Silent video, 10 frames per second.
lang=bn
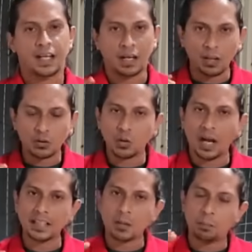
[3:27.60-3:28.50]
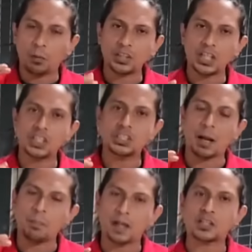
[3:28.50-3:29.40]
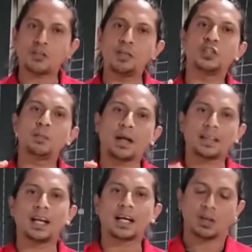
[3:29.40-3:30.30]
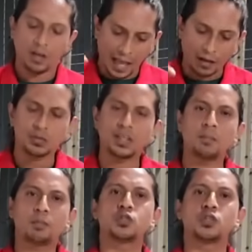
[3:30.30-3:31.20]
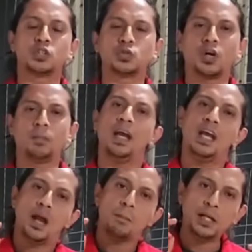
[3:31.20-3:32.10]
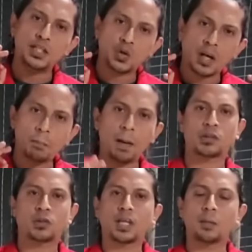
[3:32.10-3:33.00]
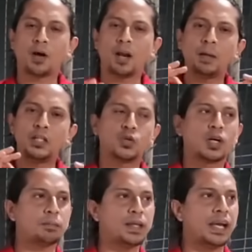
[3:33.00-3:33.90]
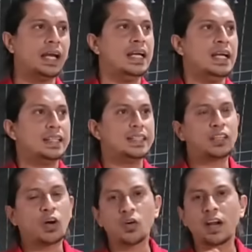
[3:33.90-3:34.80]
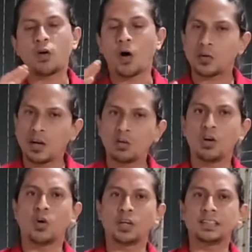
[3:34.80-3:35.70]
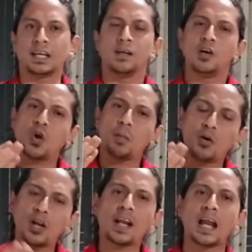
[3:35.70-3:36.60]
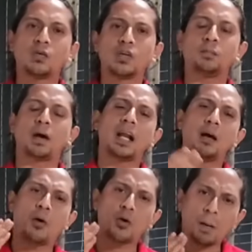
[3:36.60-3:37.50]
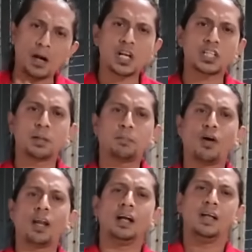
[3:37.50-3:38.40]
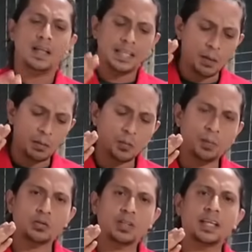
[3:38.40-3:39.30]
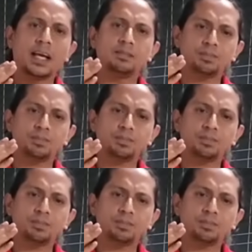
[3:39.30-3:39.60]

কেননা দু হাজার পঁচিশ চ্যাম্পিয়ন্স ট্রফি যদি মাথায় রাখতে হয় এখন থেকেই প্রস্তুতি শুরু হবে বিশ্বকাপ ব্যর্থতার পরে বিশ্বকাপ থেকে যে ধরনের ঘটনাগুলো ঘটেছে টপ অর্ডার রান করতে পারে না বড় পার্টনারশিপ হয় না নিয়মিত বিরতিতে